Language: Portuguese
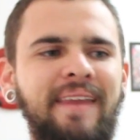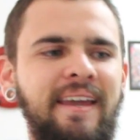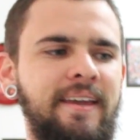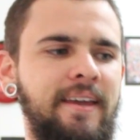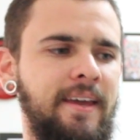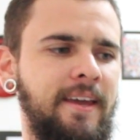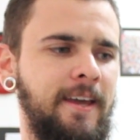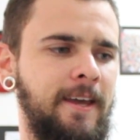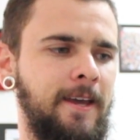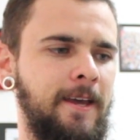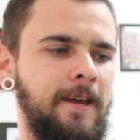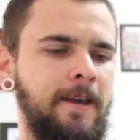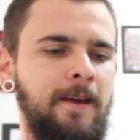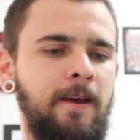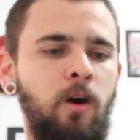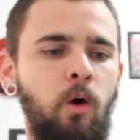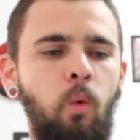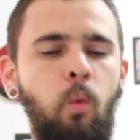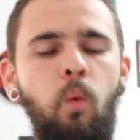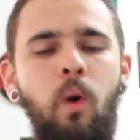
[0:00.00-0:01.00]

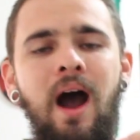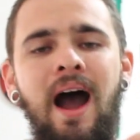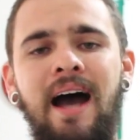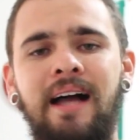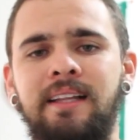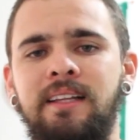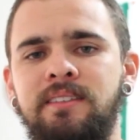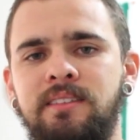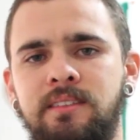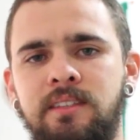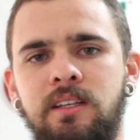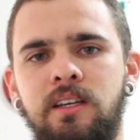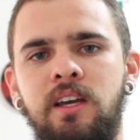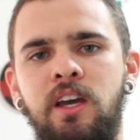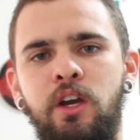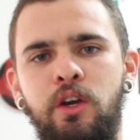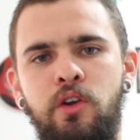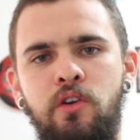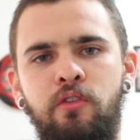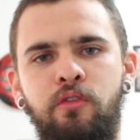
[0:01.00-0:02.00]
é, o Wallace,
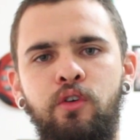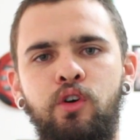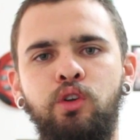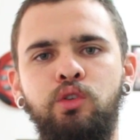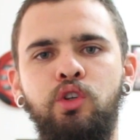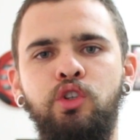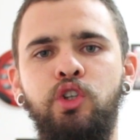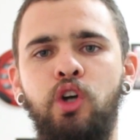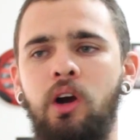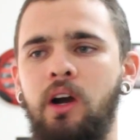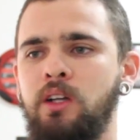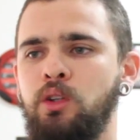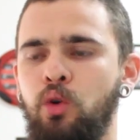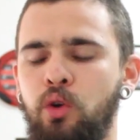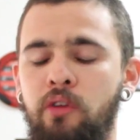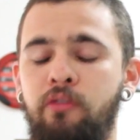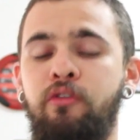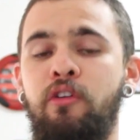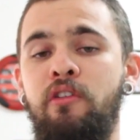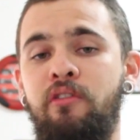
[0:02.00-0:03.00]
que foi outro
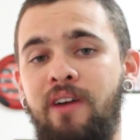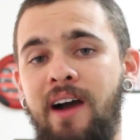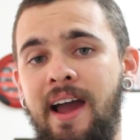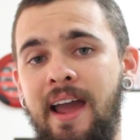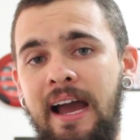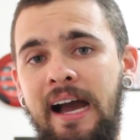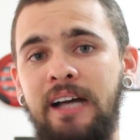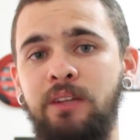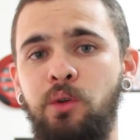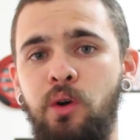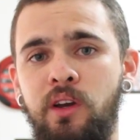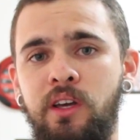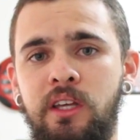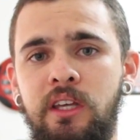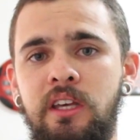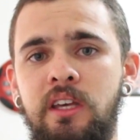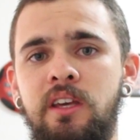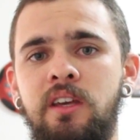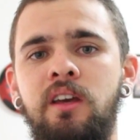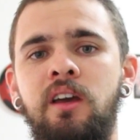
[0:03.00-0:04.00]
jogador que foi vaiado
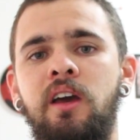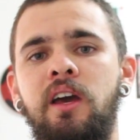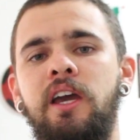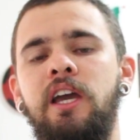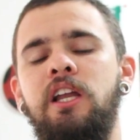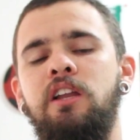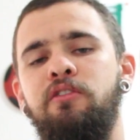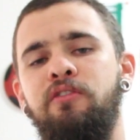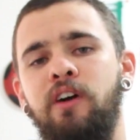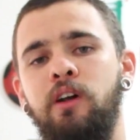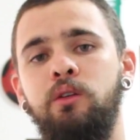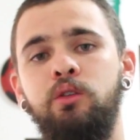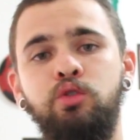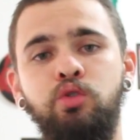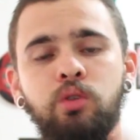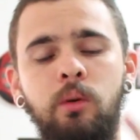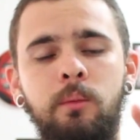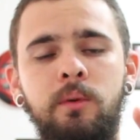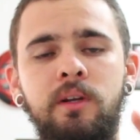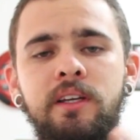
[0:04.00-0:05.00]
aqui, ele falou
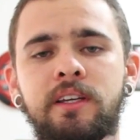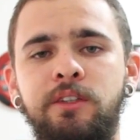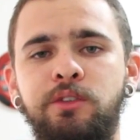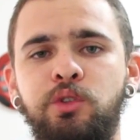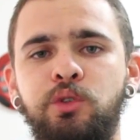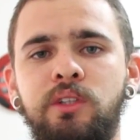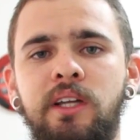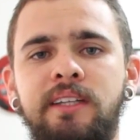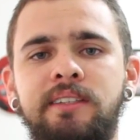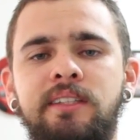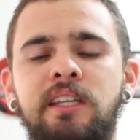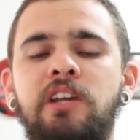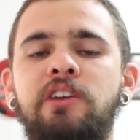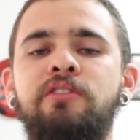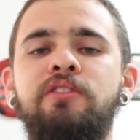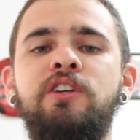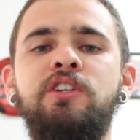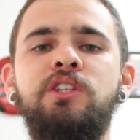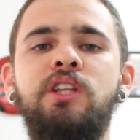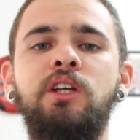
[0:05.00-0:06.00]
sobre isso na
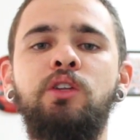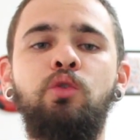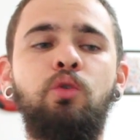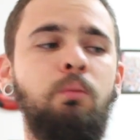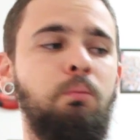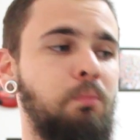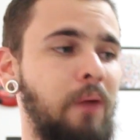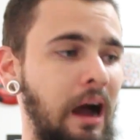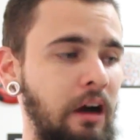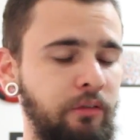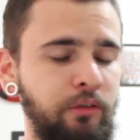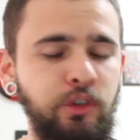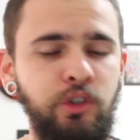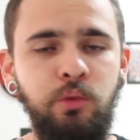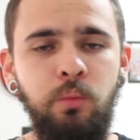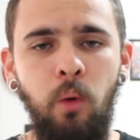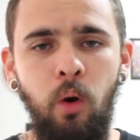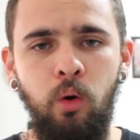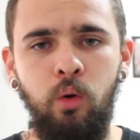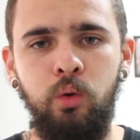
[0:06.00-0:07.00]
entrevista no Bar
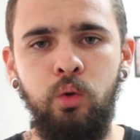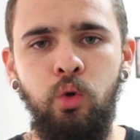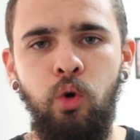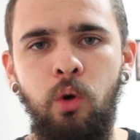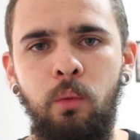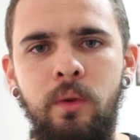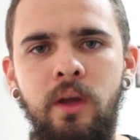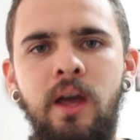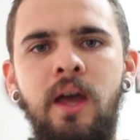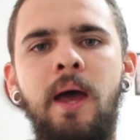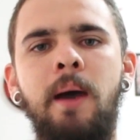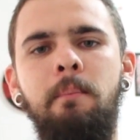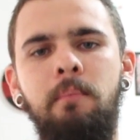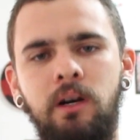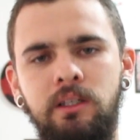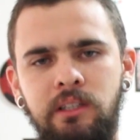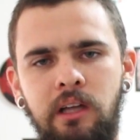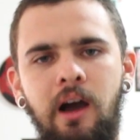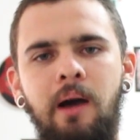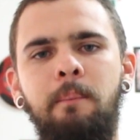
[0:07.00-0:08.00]
Futebol Clube.
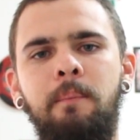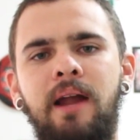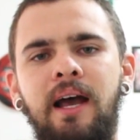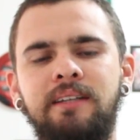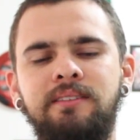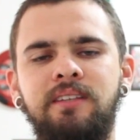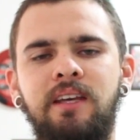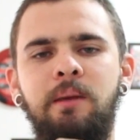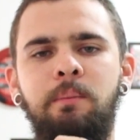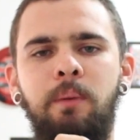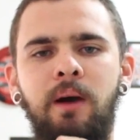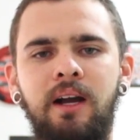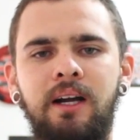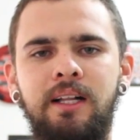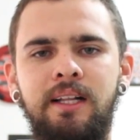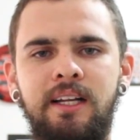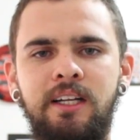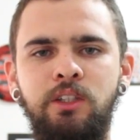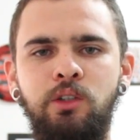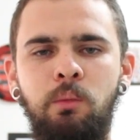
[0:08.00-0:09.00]
Mandar um abraço aí pra
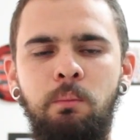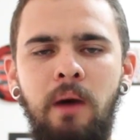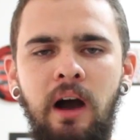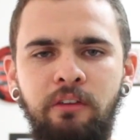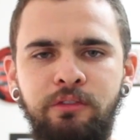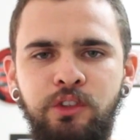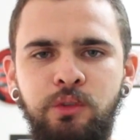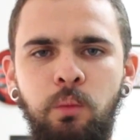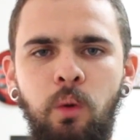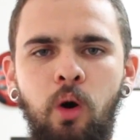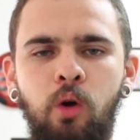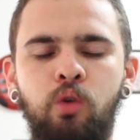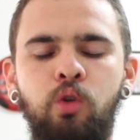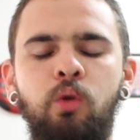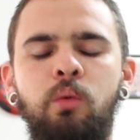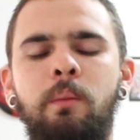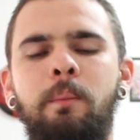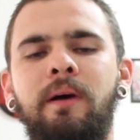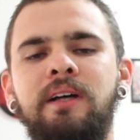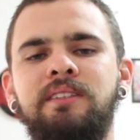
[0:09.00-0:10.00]
galera do Bar Futebol
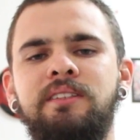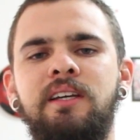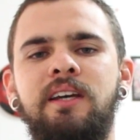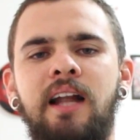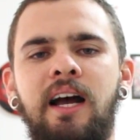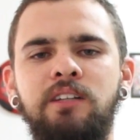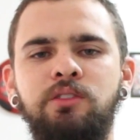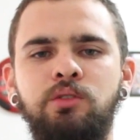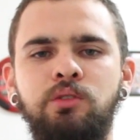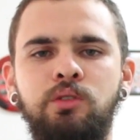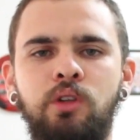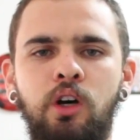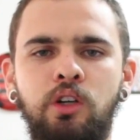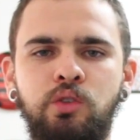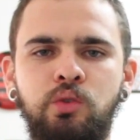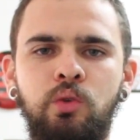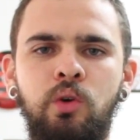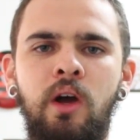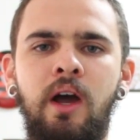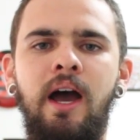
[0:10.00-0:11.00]
Clube, parceiraço
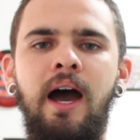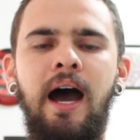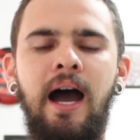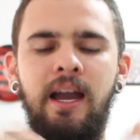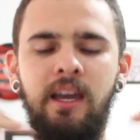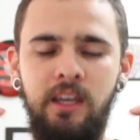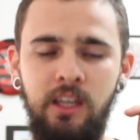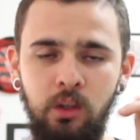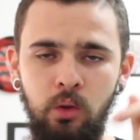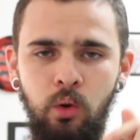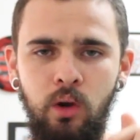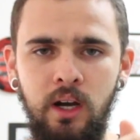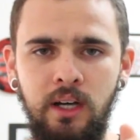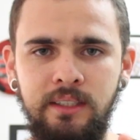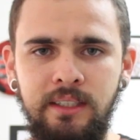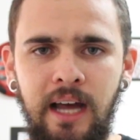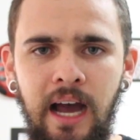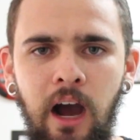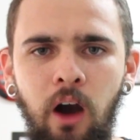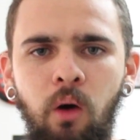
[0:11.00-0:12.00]
nosso aqui do
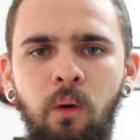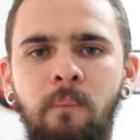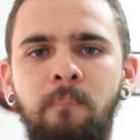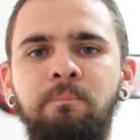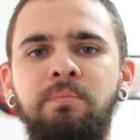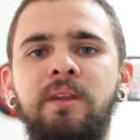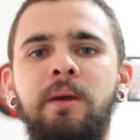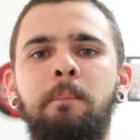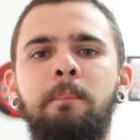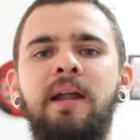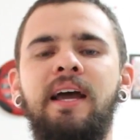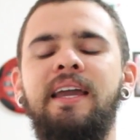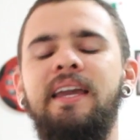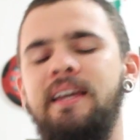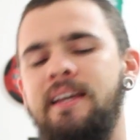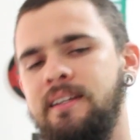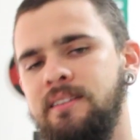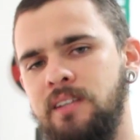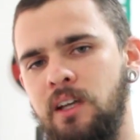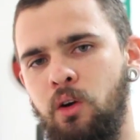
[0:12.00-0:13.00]
canal. Para
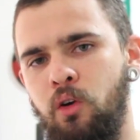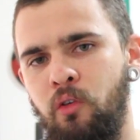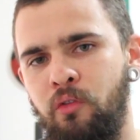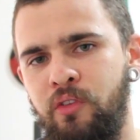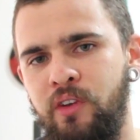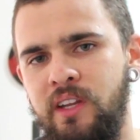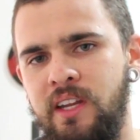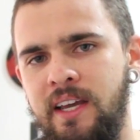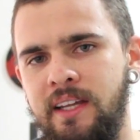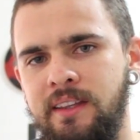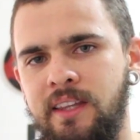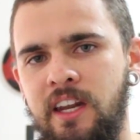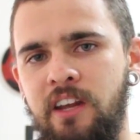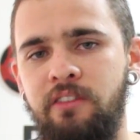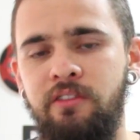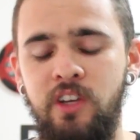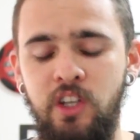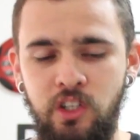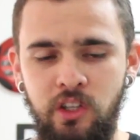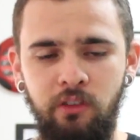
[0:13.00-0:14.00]
quem quiser conferir a
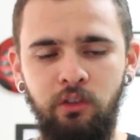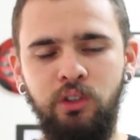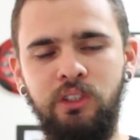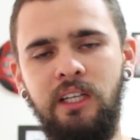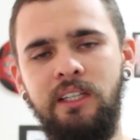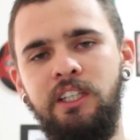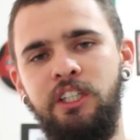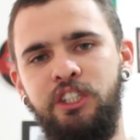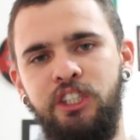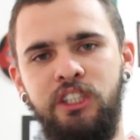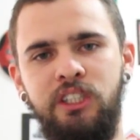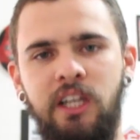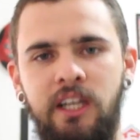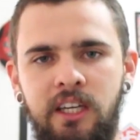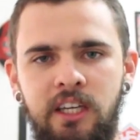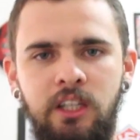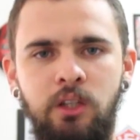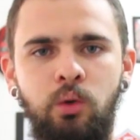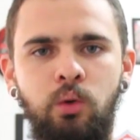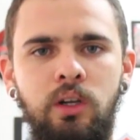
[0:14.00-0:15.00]
entrevista, eu vou estar tá deixando
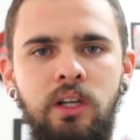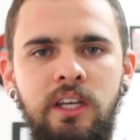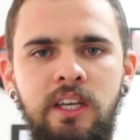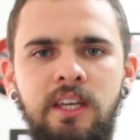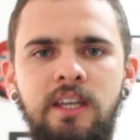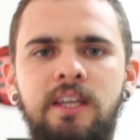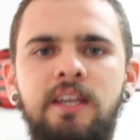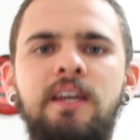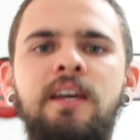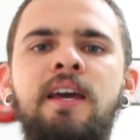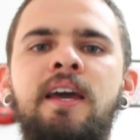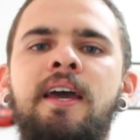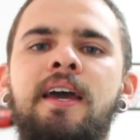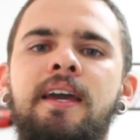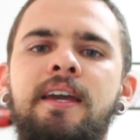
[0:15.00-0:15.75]
aqui no link.